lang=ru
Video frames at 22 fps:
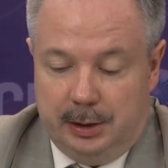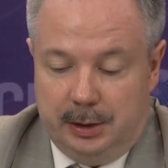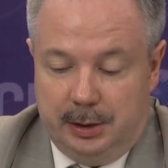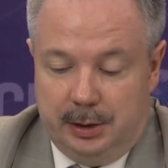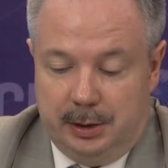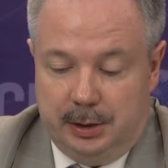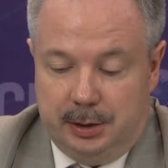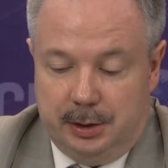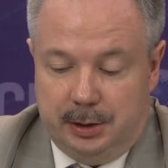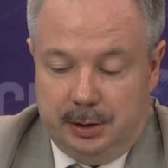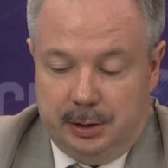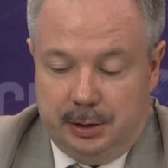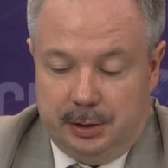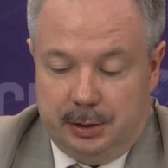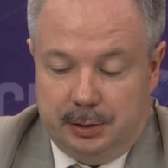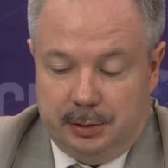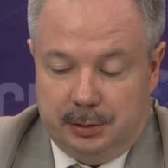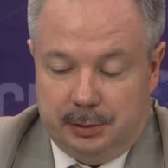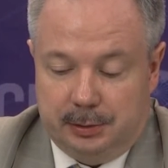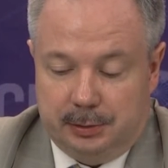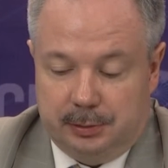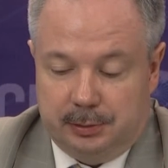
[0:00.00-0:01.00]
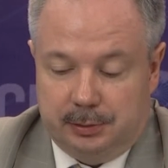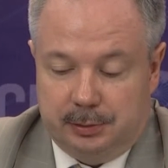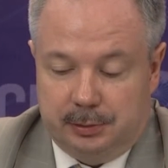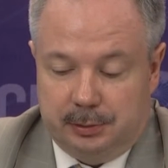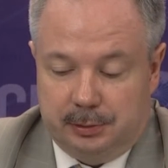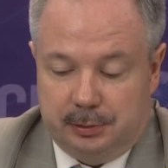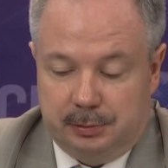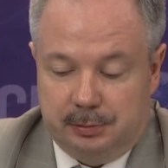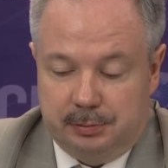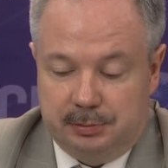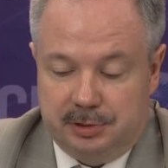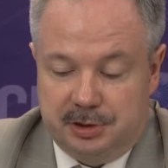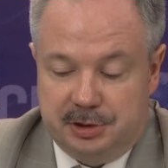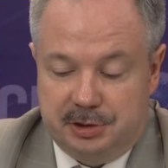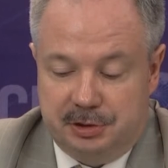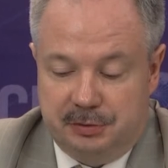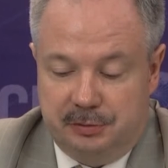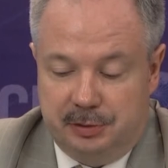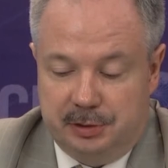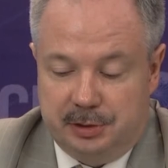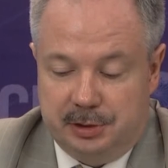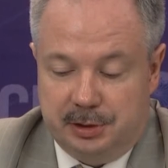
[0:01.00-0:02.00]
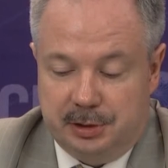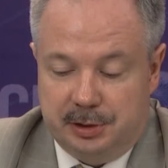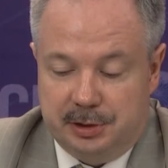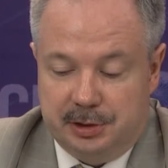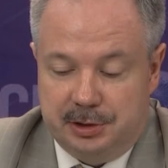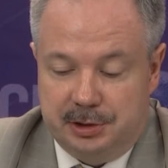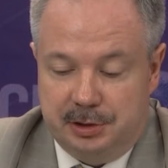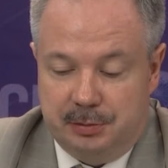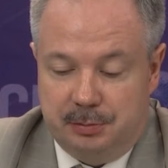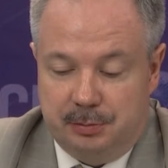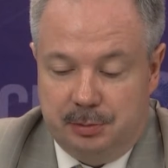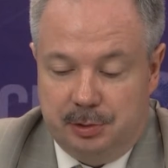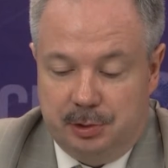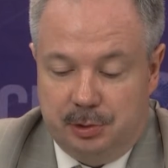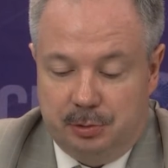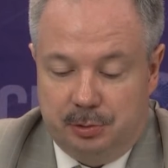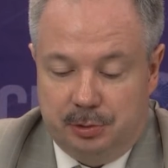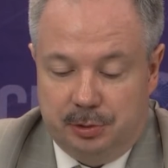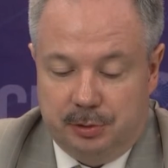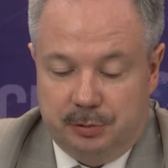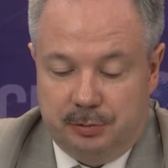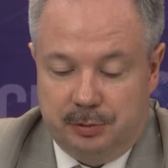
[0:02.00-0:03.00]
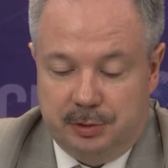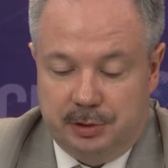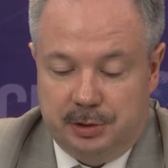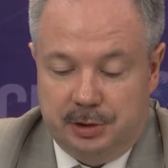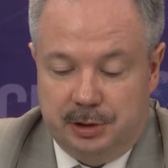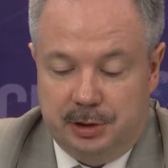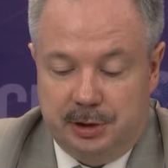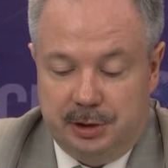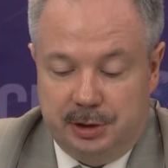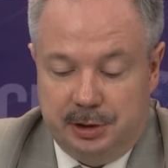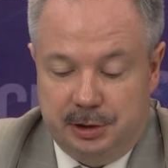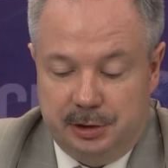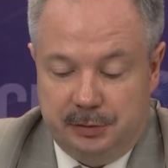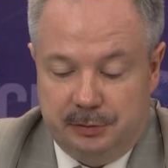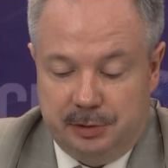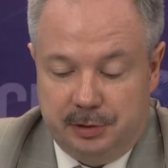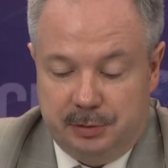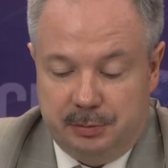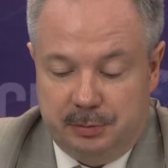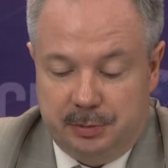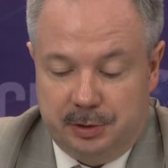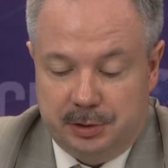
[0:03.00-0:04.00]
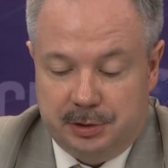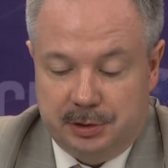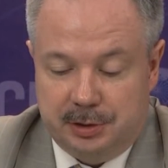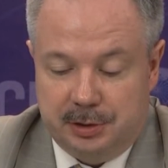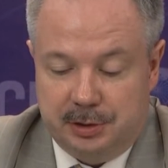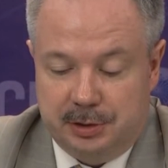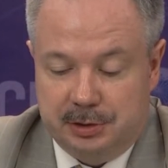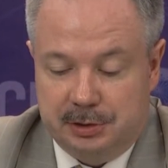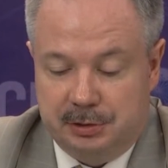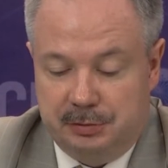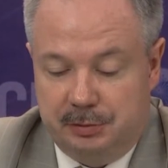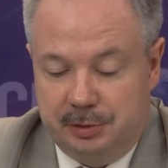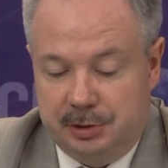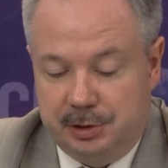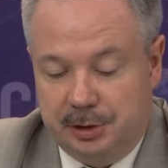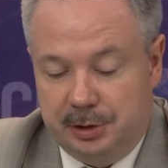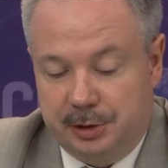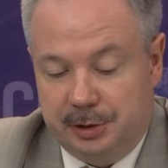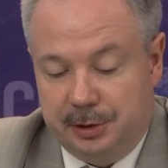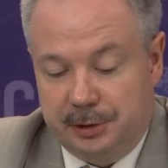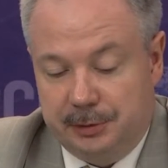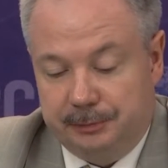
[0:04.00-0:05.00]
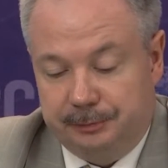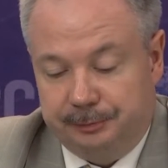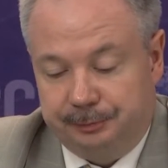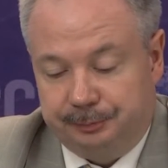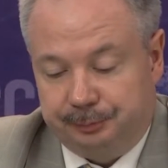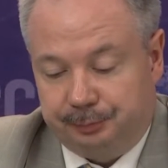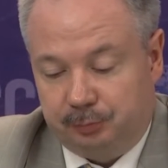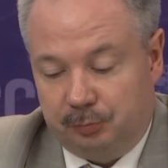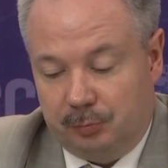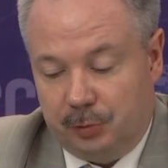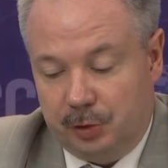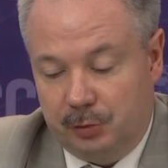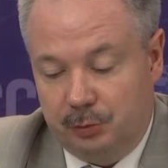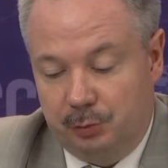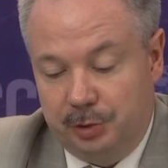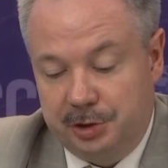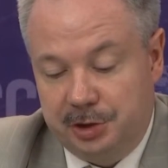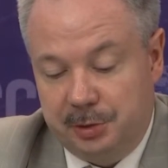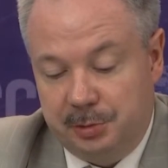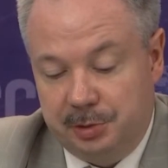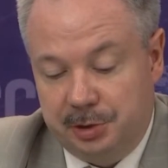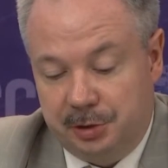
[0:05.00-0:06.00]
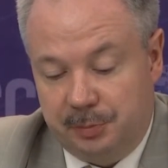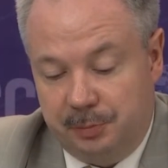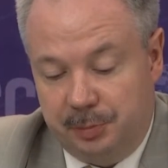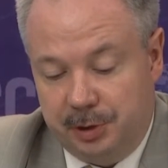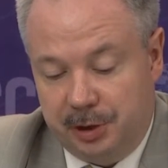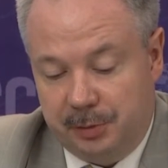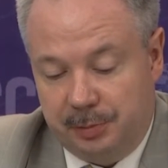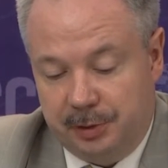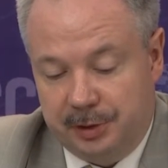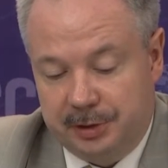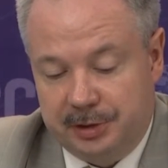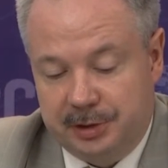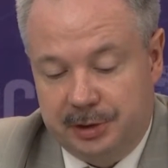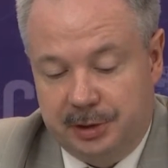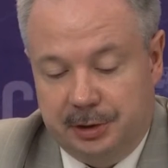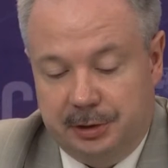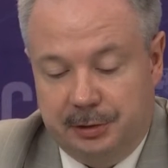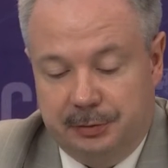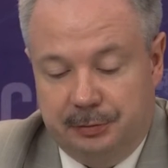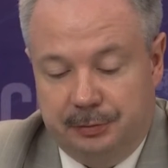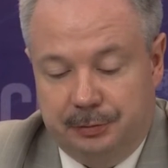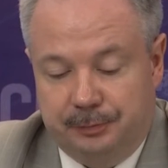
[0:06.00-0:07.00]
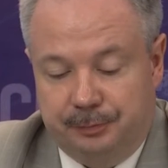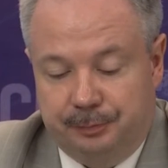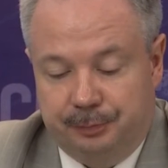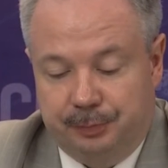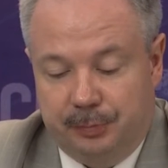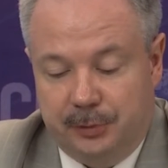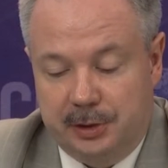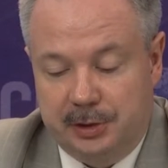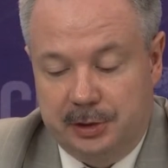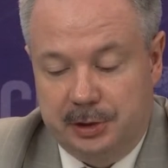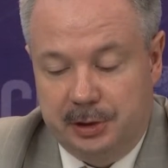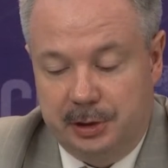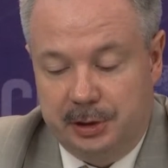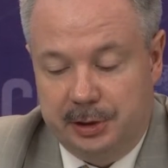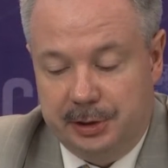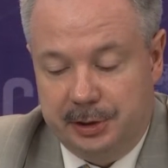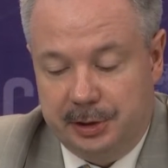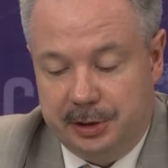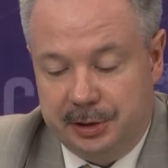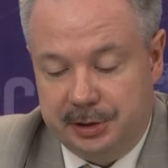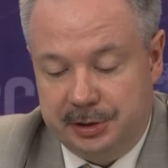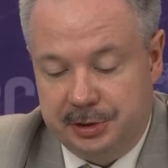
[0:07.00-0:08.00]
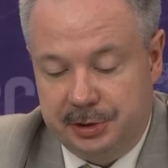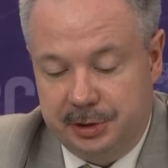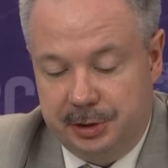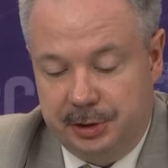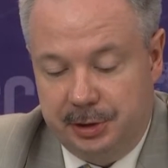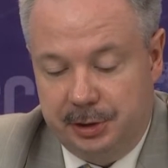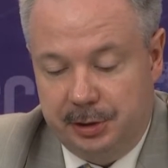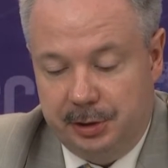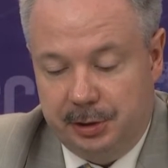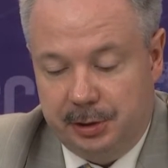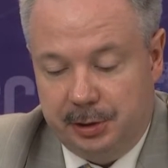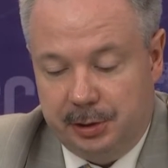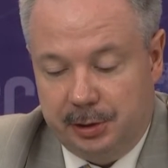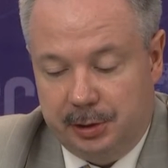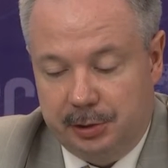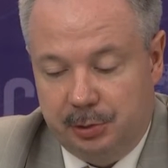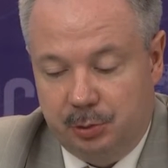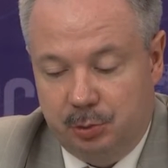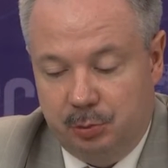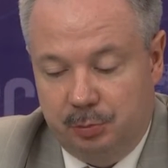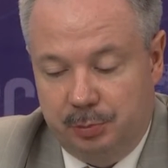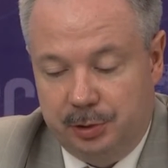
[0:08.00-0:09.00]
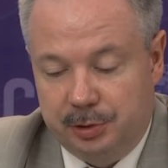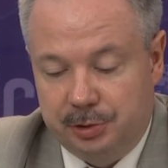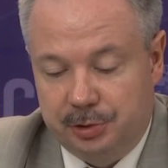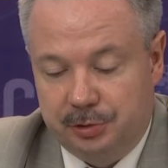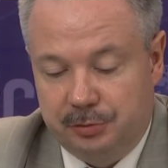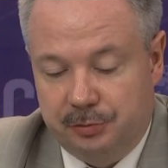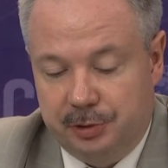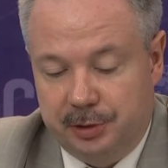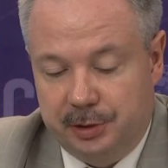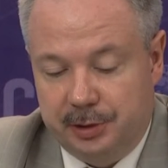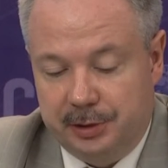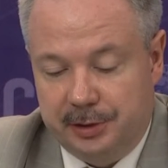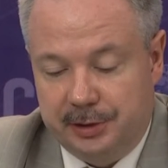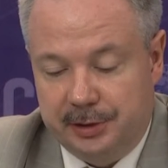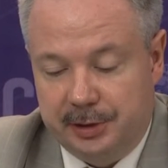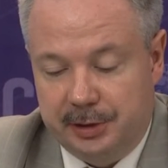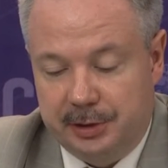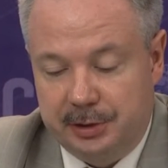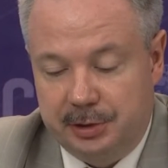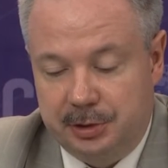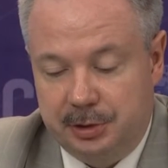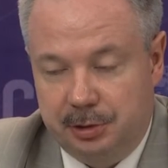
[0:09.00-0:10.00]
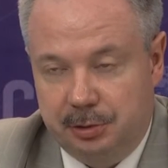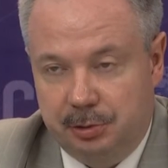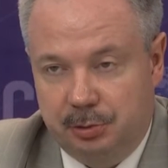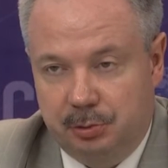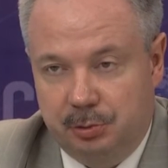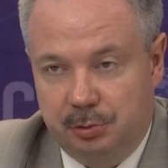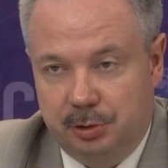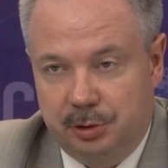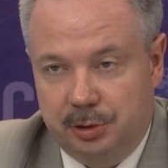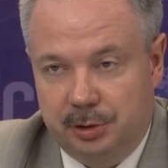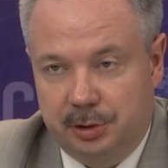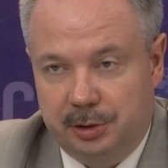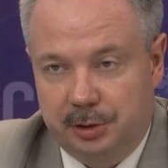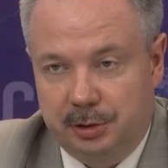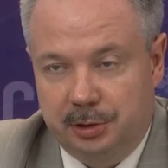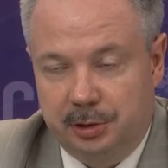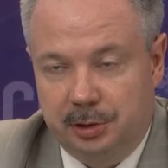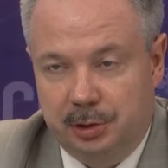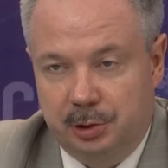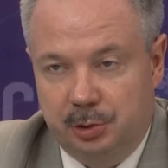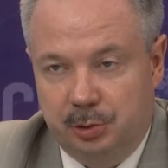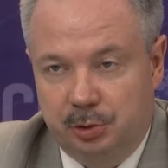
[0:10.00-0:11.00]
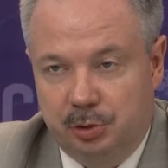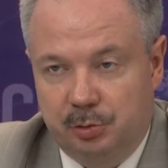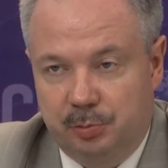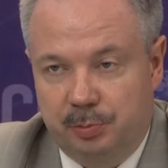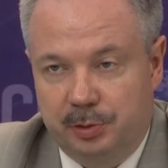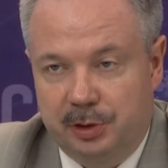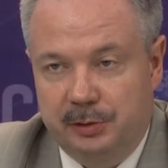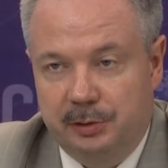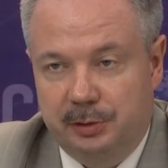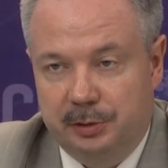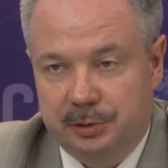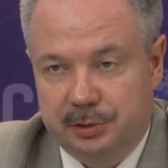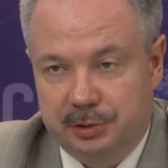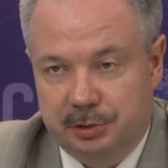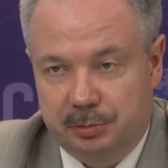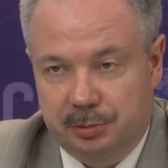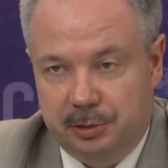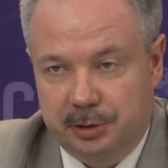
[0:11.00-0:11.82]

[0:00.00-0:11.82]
И э, действительно 7 миллионов населения в Дамаске, действительно 85% населения Сирии, оно проживает на территориях, контролируемых правительством.